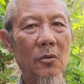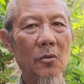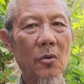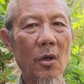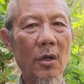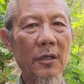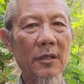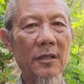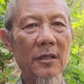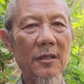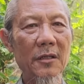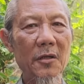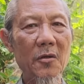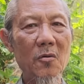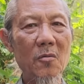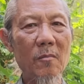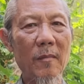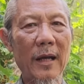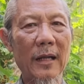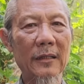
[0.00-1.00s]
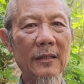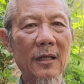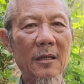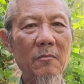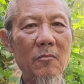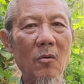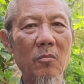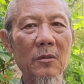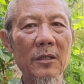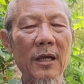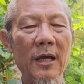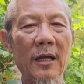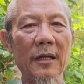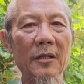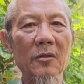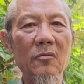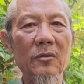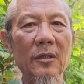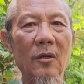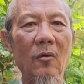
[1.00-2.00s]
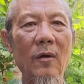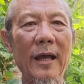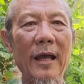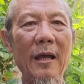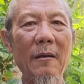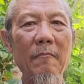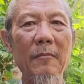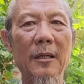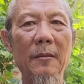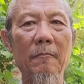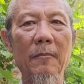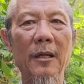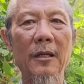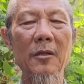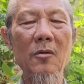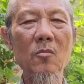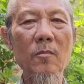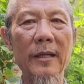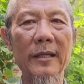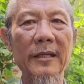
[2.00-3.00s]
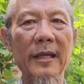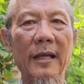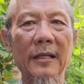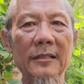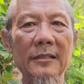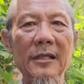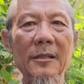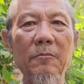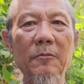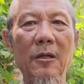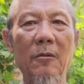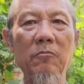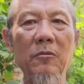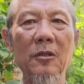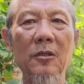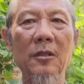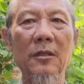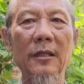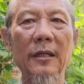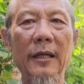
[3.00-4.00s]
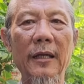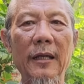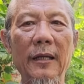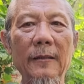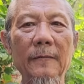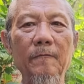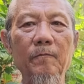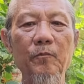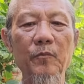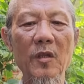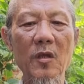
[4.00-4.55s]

coi như nếu mà tới một giờ, nếu châu Á mình mà nếu mà dằn xếp không được đấy ha,